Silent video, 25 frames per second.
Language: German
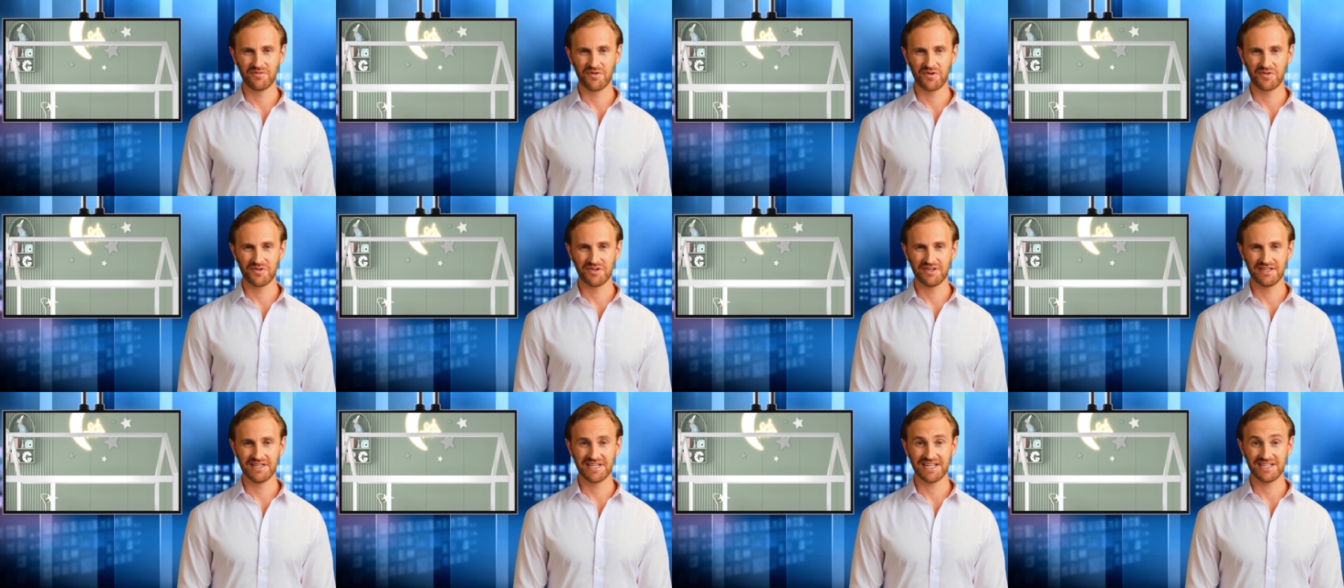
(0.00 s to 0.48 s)

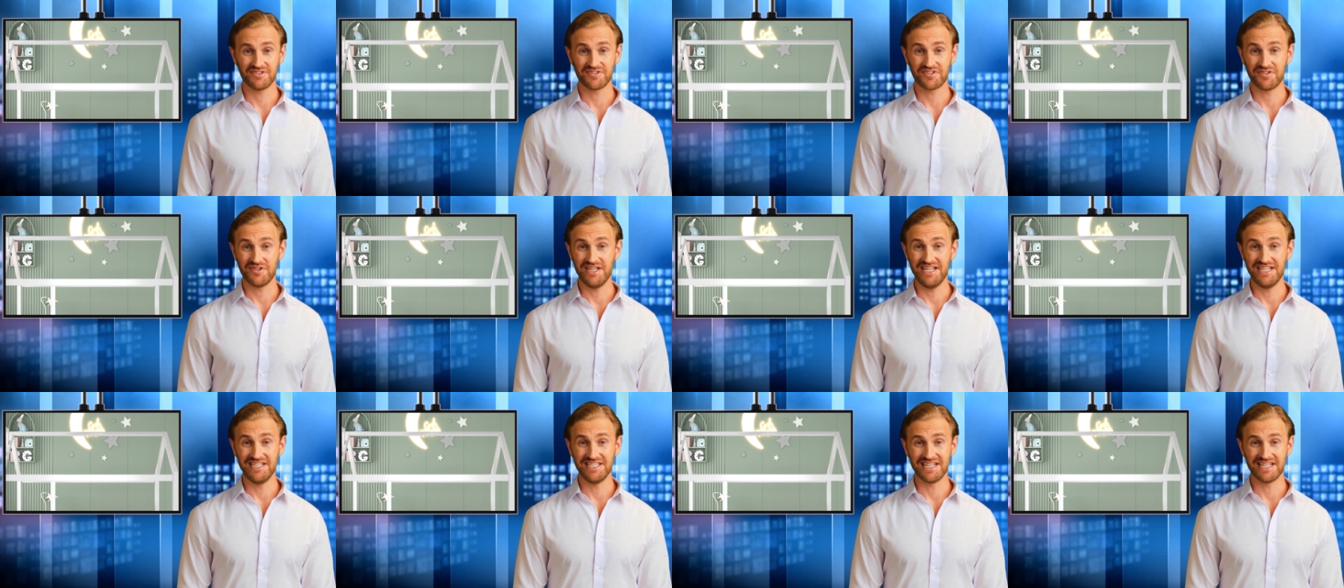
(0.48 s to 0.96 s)
Bodenbett
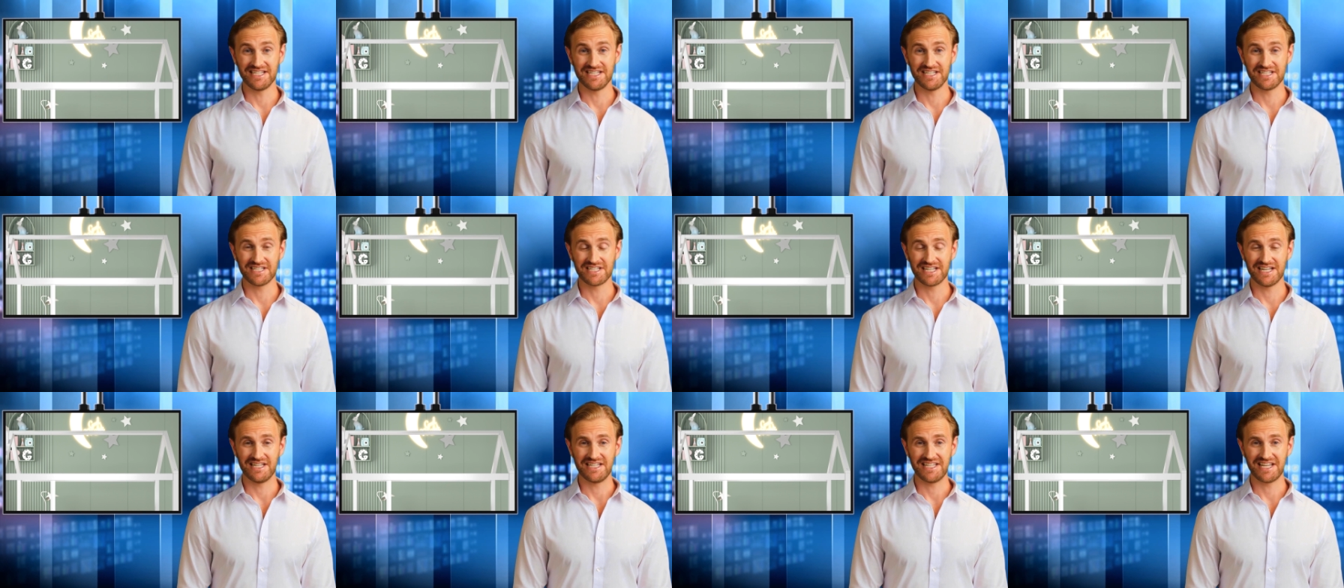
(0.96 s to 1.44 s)
für Kinder
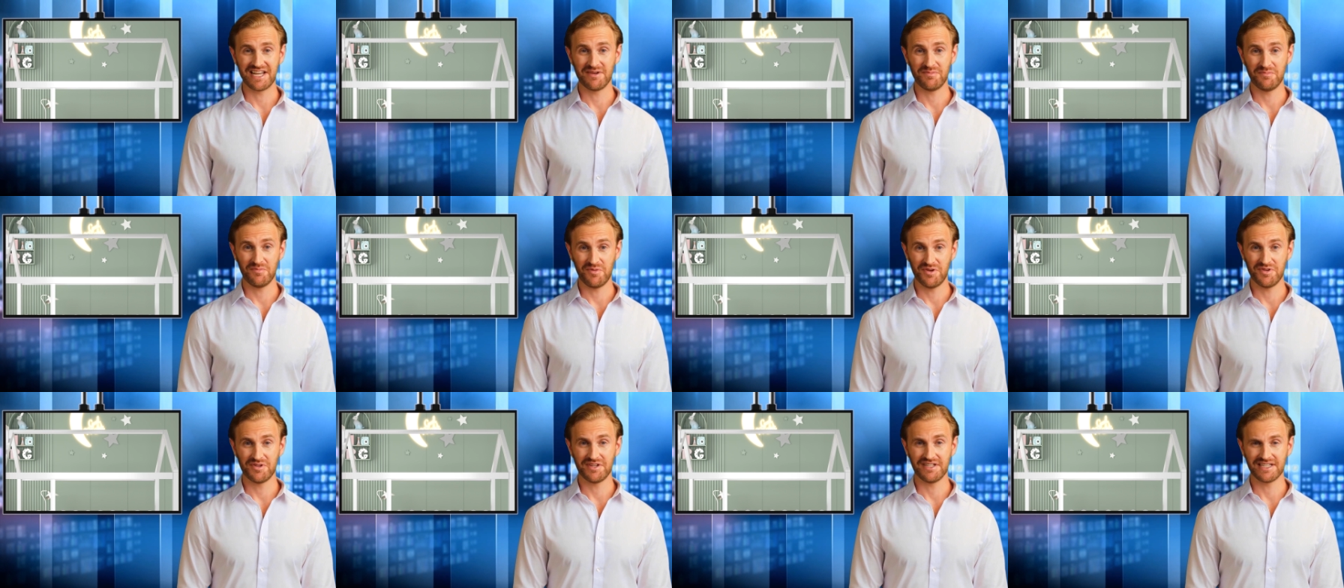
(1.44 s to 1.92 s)
niedrig
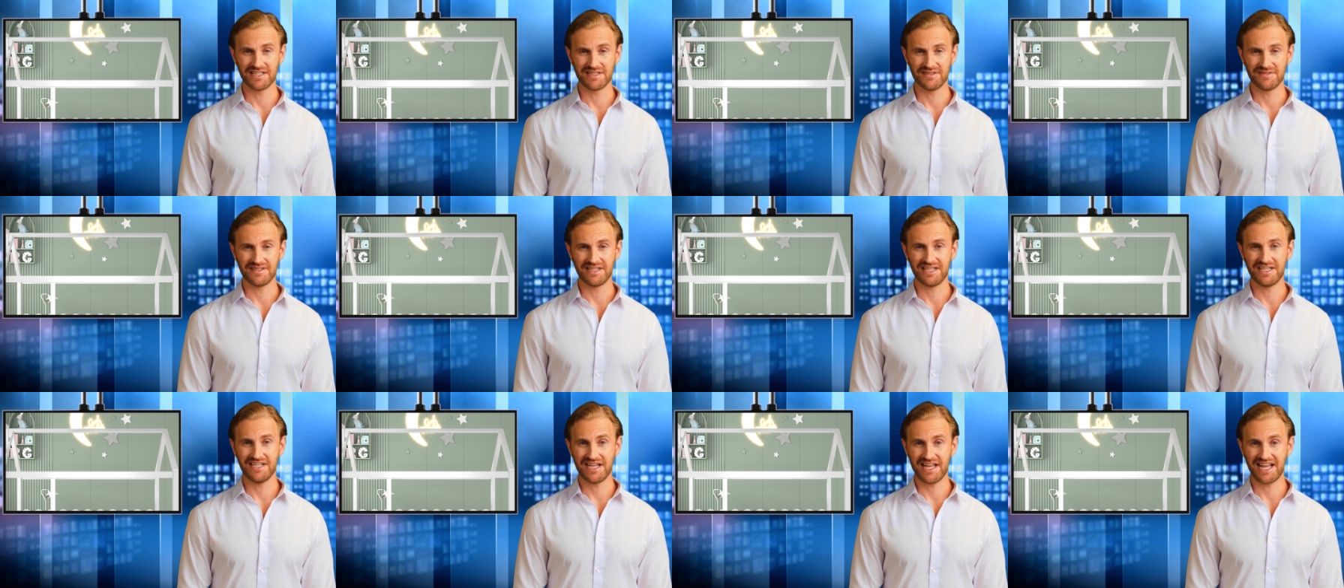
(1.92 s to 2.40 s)
am
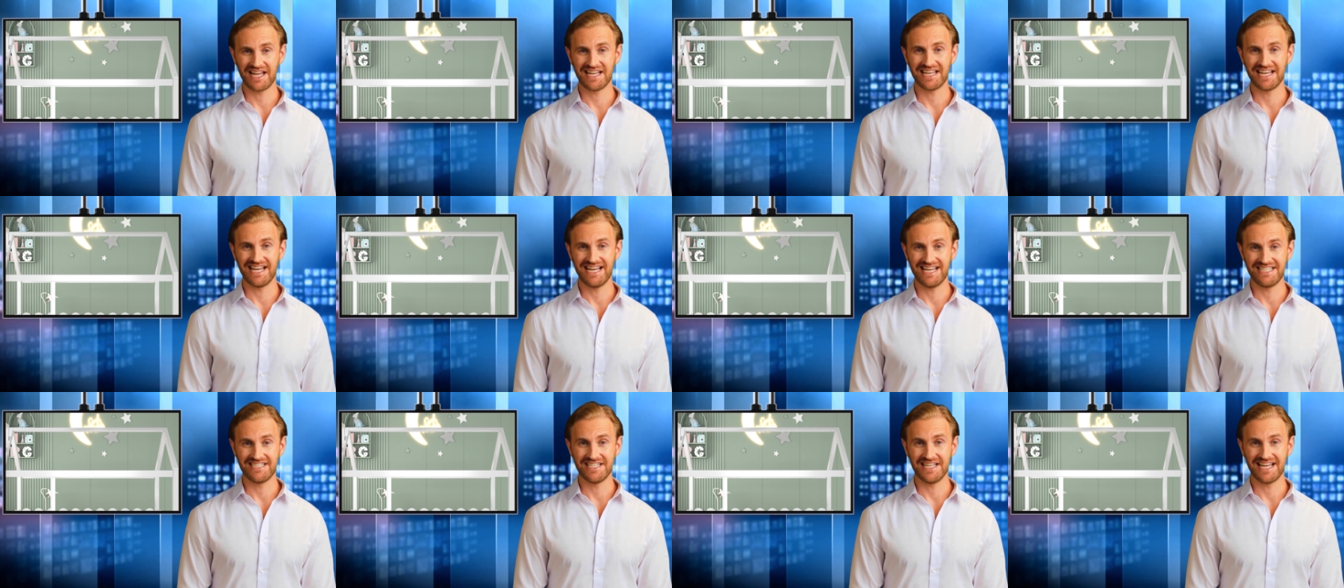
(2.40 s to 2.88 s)
Boden,
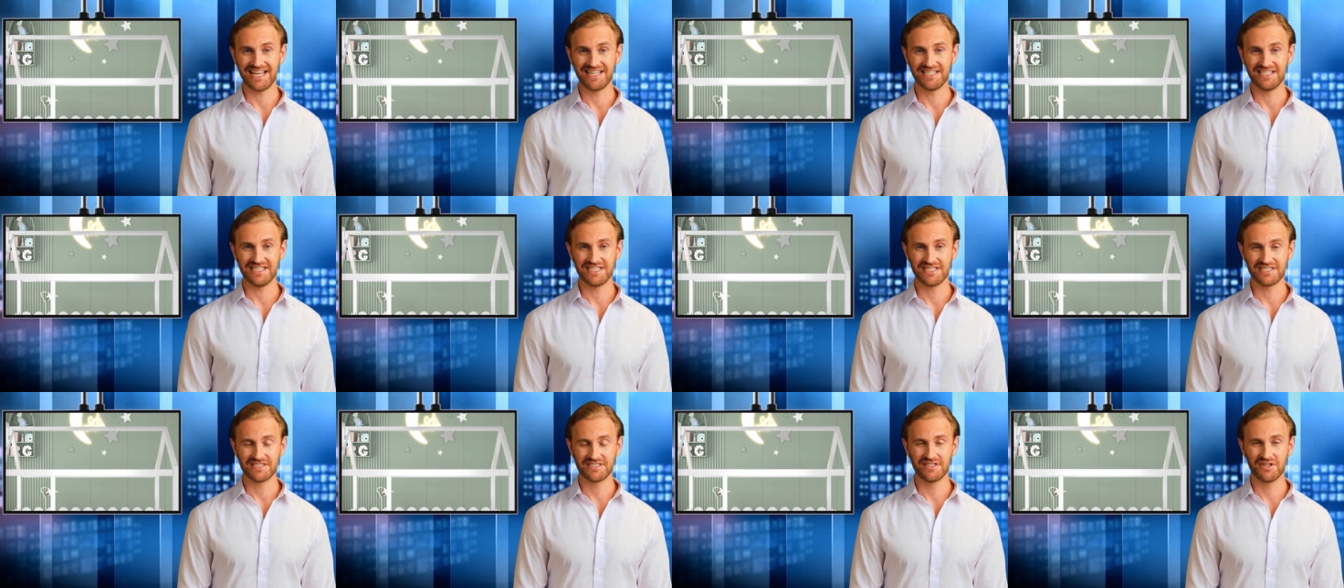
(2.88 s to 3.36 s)
ideal als
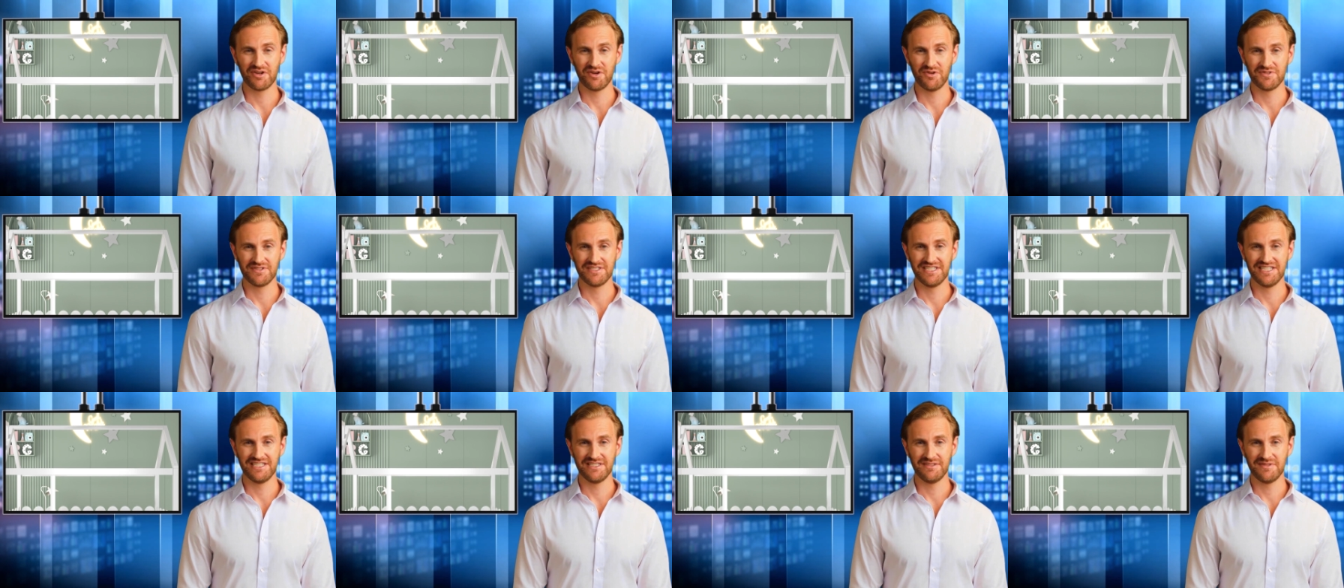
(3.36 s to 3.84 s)
erstes
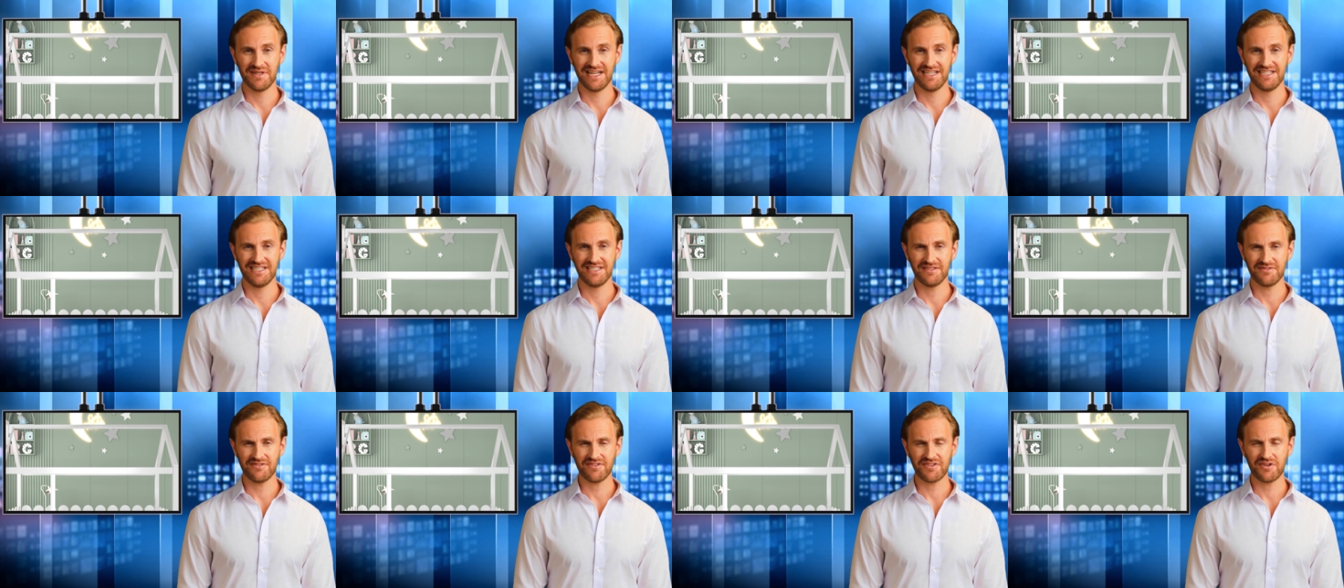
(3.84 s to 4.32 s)
großes
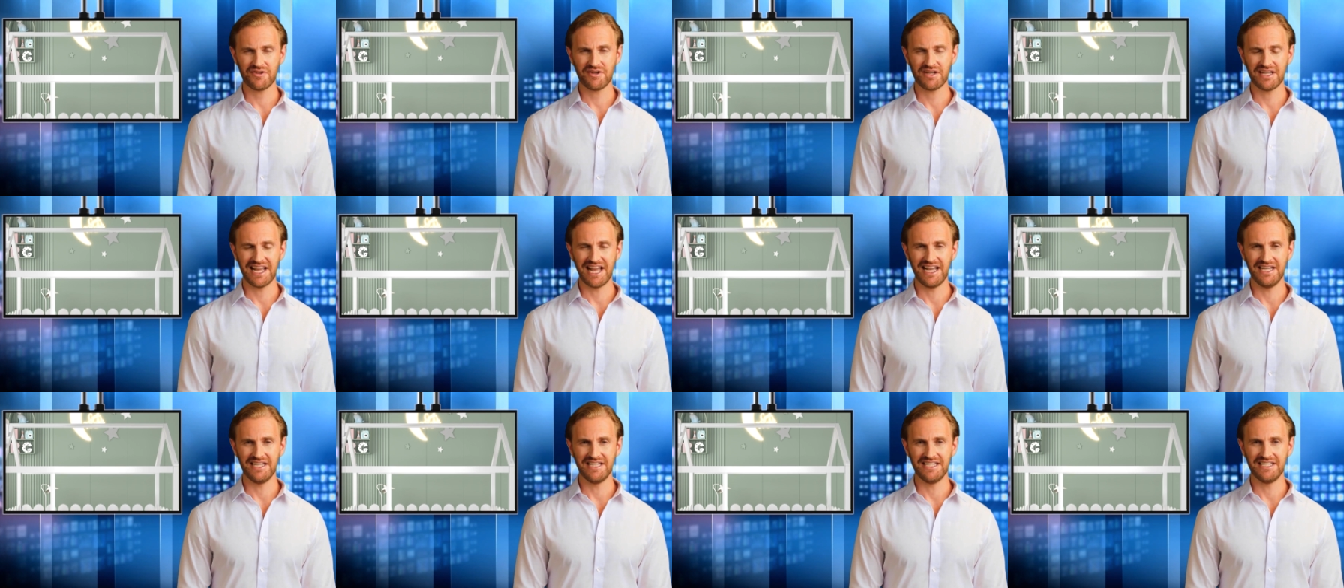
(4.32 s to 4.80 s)
Bett für
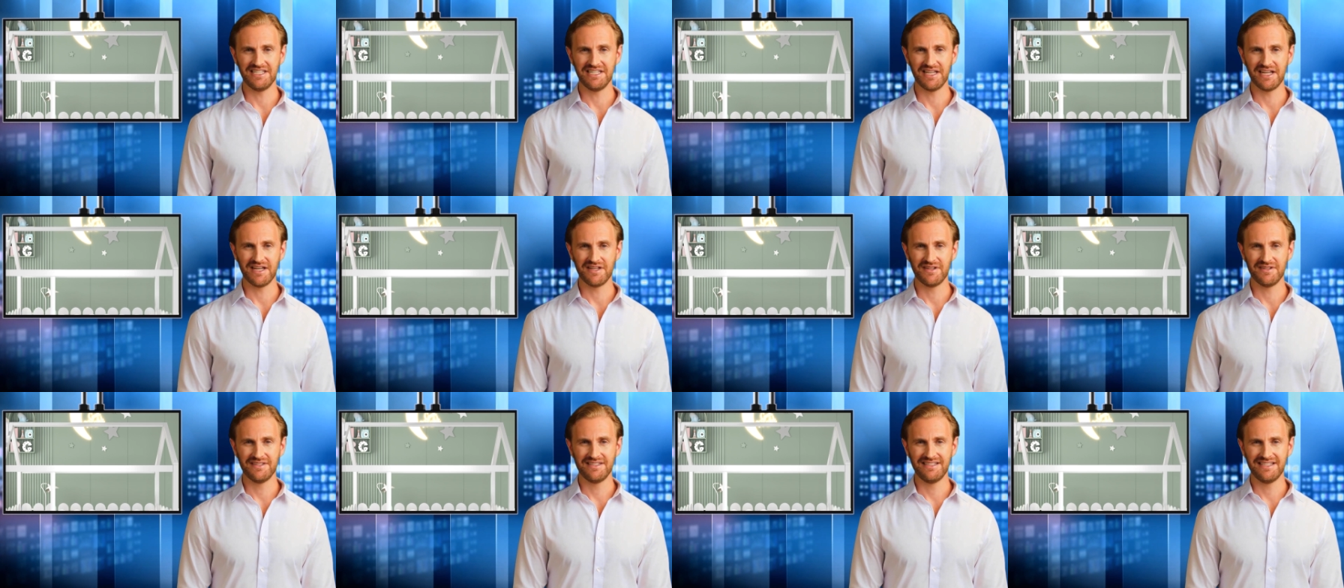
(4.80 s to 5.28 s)

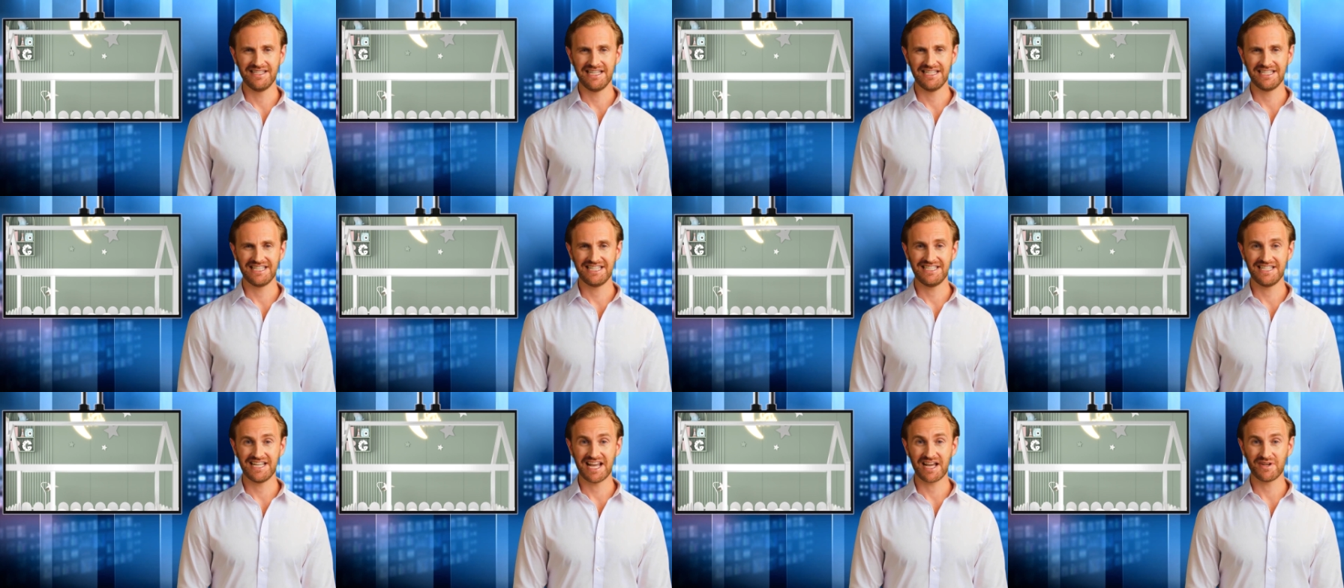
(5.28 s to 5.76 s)
Kleinkinder.
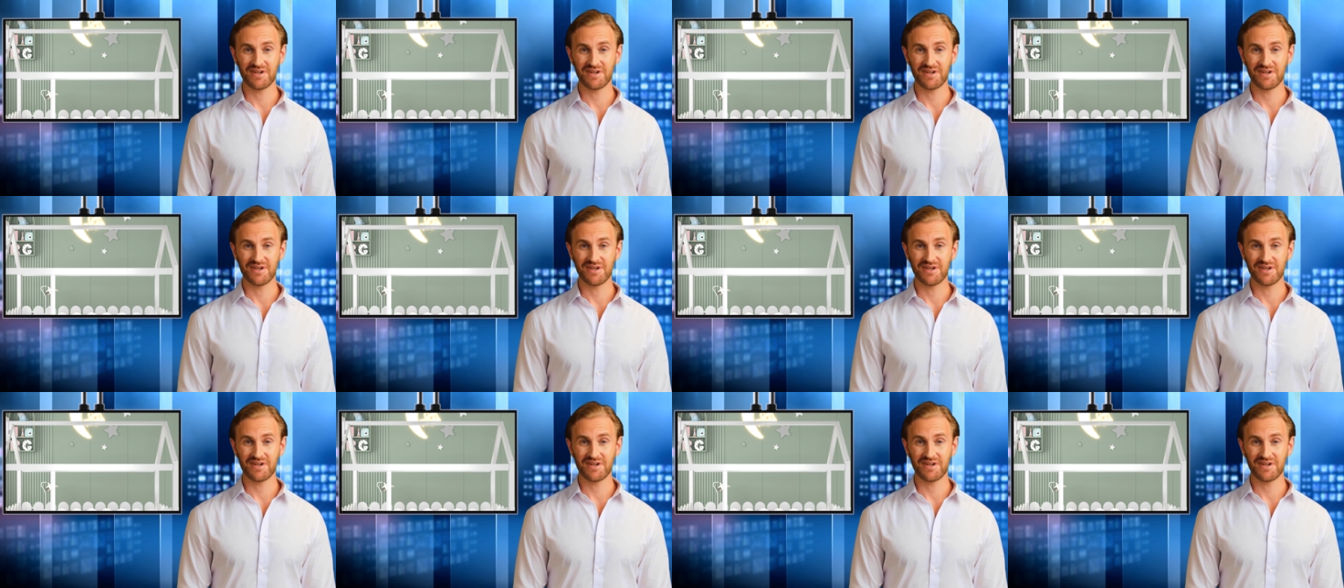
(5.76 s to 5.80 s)
Dieses